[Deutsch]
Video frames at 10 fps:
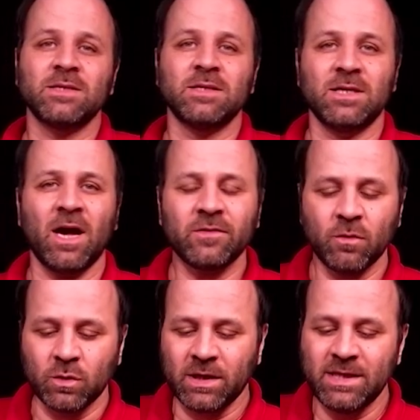die Karte
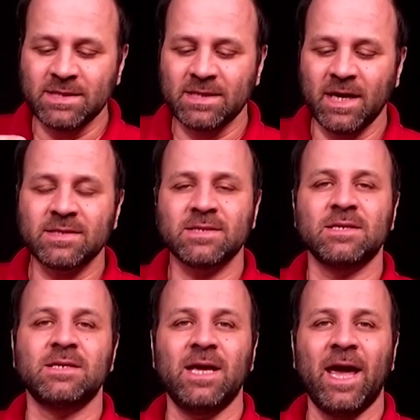und liest
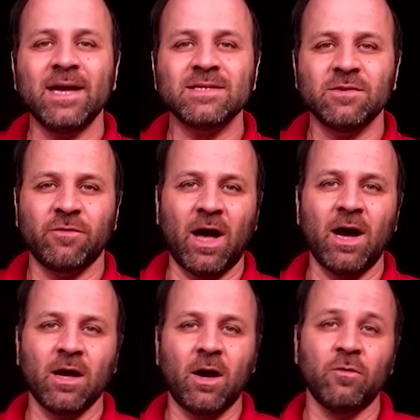jetzt die erste
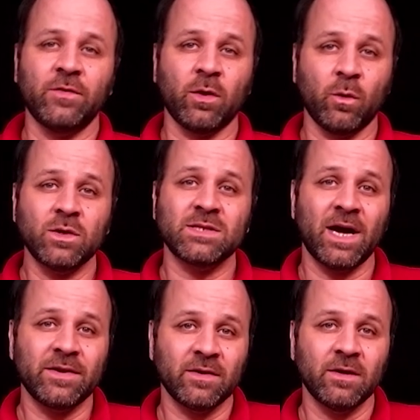Frage auf der
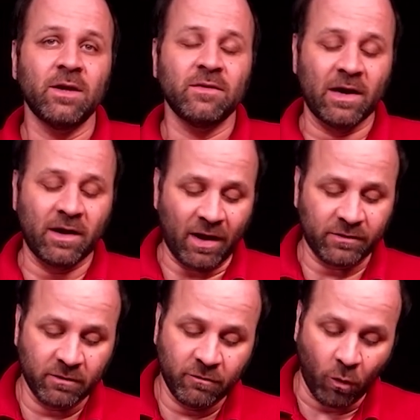Rückseite der
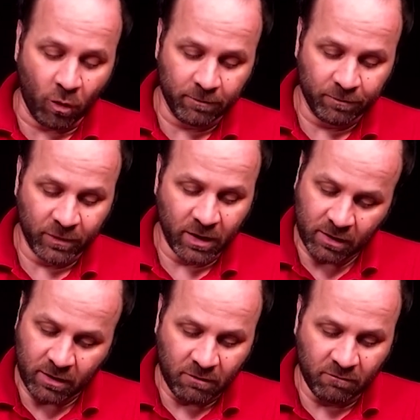Karte vor.
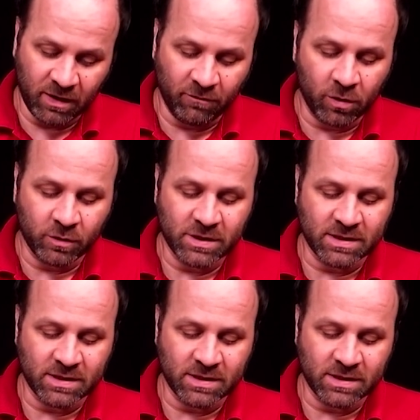Wir wollen euch jetzt